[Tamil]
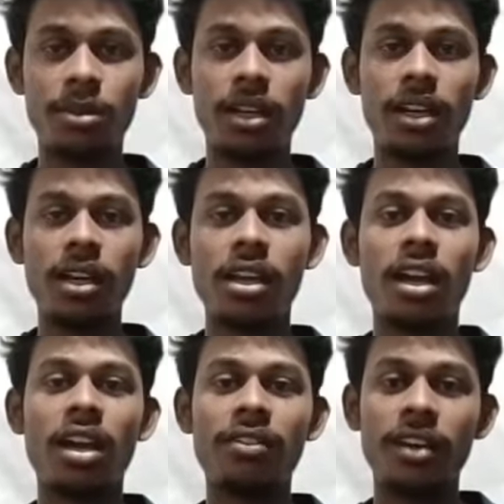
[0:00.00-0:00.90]
லைக் பண்ணுங்க
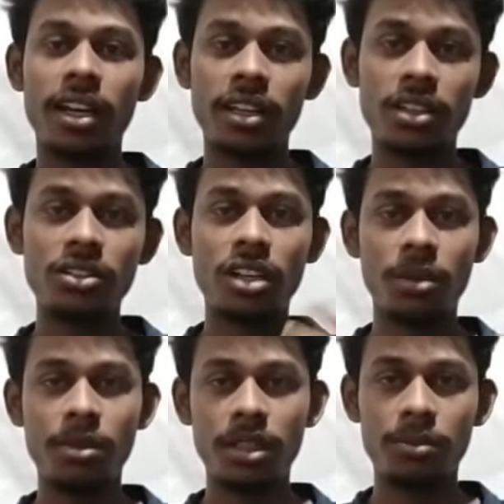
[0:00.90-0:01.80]
அண்ட் வேறு ஏதாவது
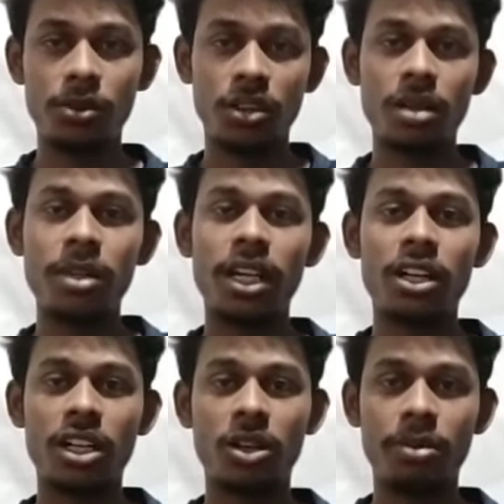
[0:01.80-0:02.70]
டாபிக் ப்ரோக்ராமிங்
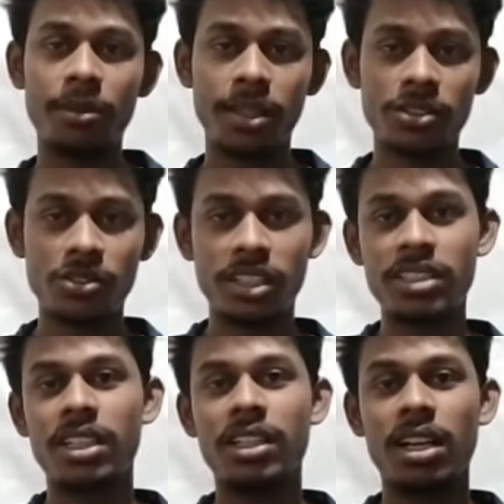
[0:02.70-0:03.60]
ரிலேட்டட் டாபிக் பேசணும்னு
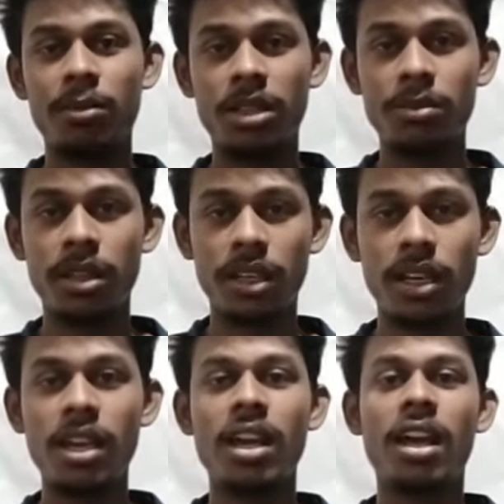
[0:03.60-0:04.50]
நினச்சி அதை கமெண்ட்
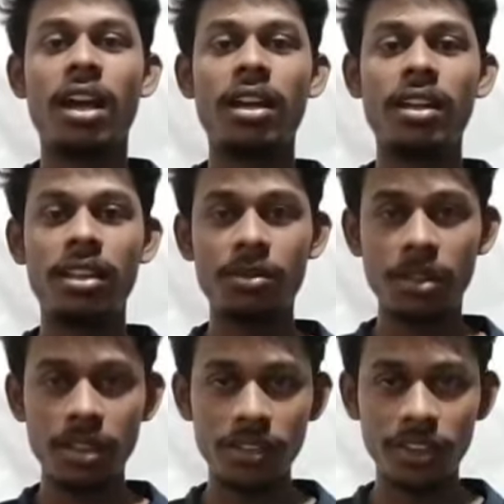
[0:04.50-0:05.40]
பண்ணுங்க அண்ட் இந்த
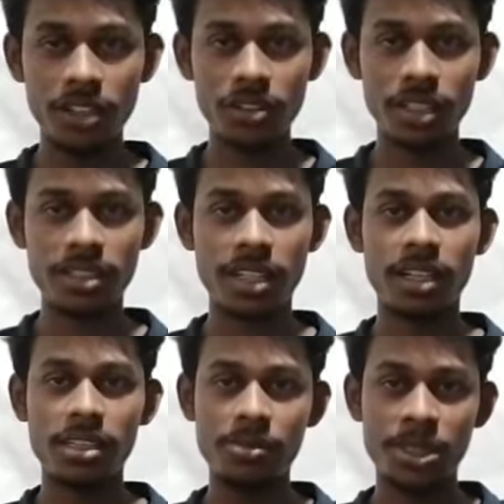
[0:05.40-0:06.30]
மாதிரி வீடியோஸ் என்
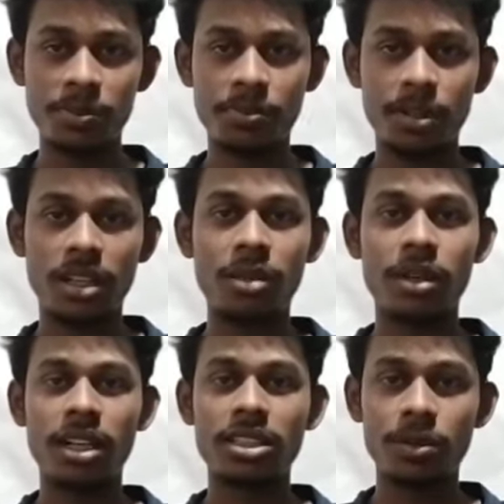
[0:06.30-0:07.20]
சேனல் வந்து மிஸ்
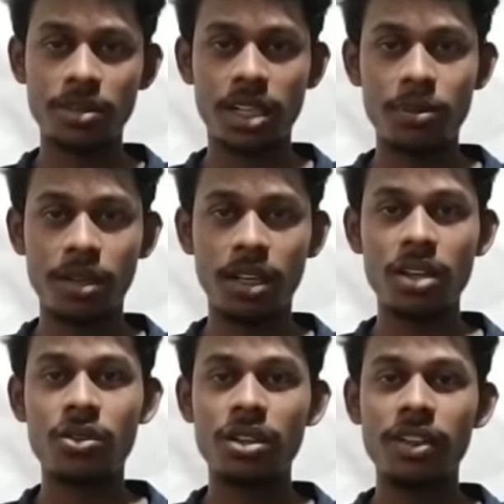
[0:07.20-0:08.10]
பண்ணாமல் இருக்க சப்ஸ்கிரைப்
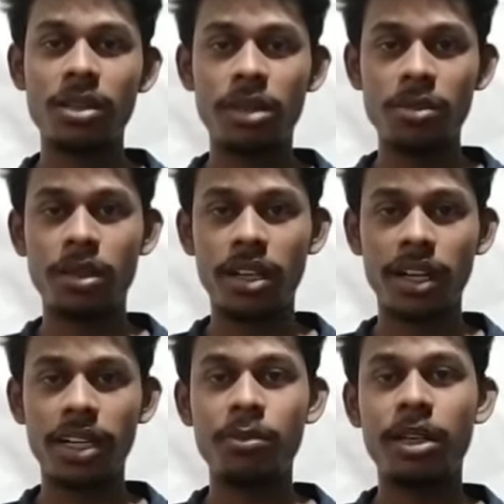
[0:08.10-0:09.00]
பண்ணுங்கள் கூடவே அந்த பெல்
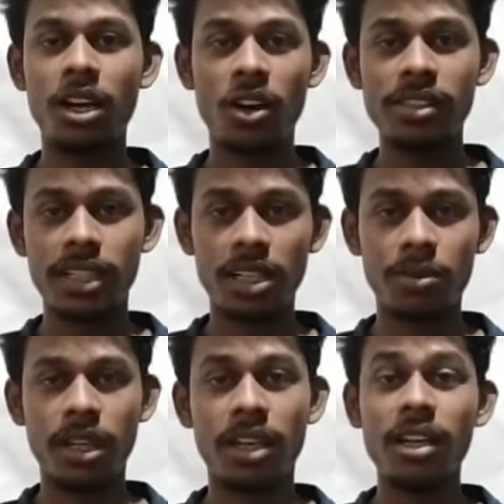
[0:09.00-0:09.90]
பட்டனை கிளிக் பண்ணி ஆல்
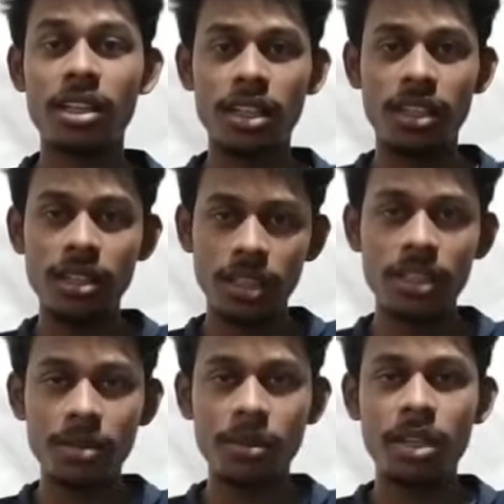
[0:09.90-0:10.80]
செலக்ட் பண்ணிக்கோங்க அந்த
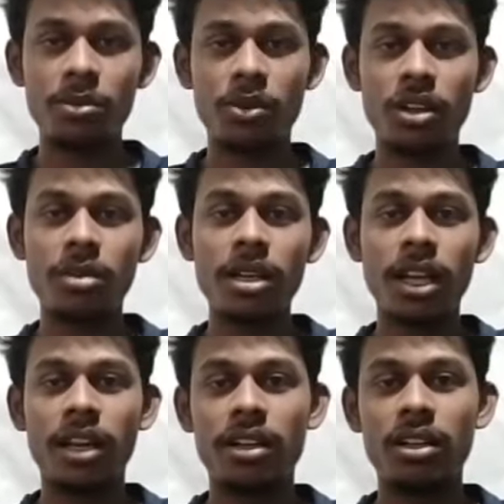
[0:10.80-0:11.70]
இந்த மாதிரி
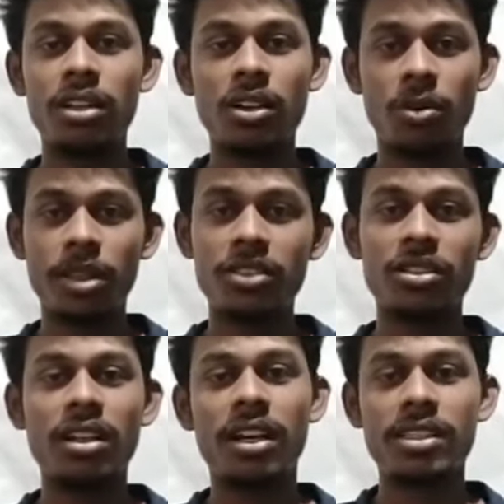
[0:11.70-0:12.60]
ப்ரோக்ராமிங் ரிலேட்டட் டாபிக்ஸ்
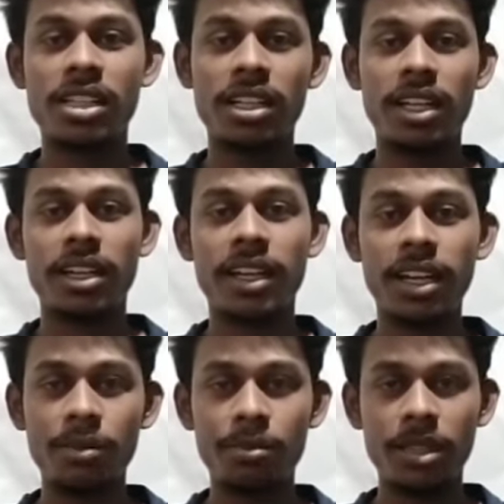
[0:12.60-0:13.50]
வந்து நான் என் சேனல் நான்
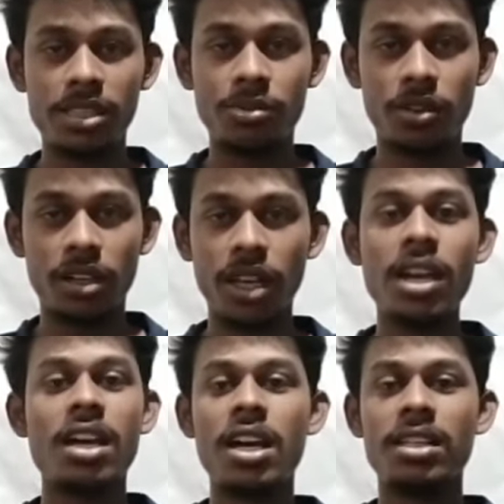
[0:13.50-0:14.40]
நிறைய பேசி
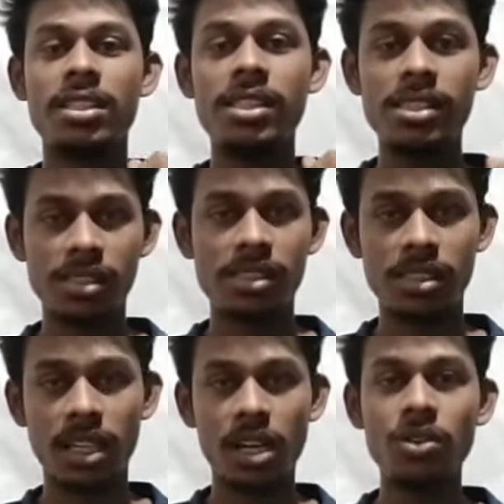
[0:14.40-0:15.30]
போட்டிருக்கேன் ஜஸ்ட்
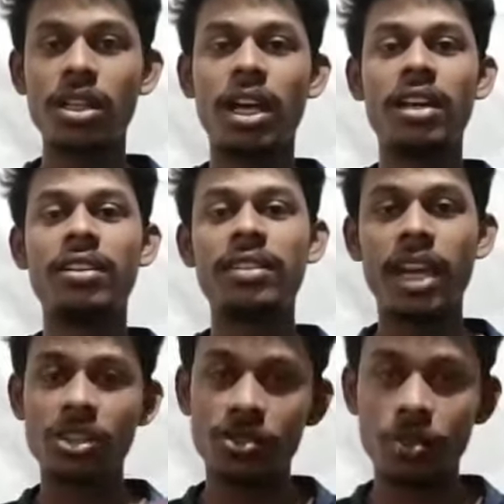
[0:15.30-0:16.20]
செக் அவுட் அண்ட்
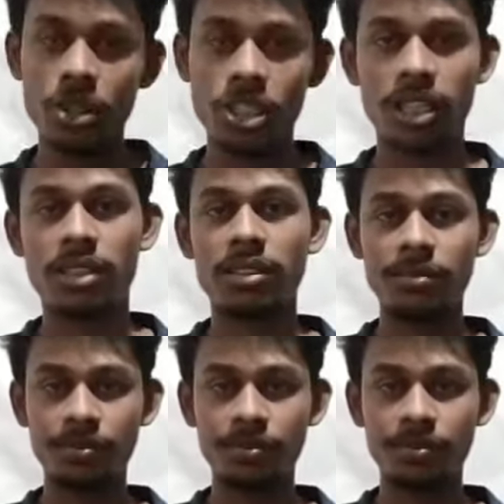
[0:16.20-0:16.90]
தேங்க்ஸ் ஃபார் வாட்சிங்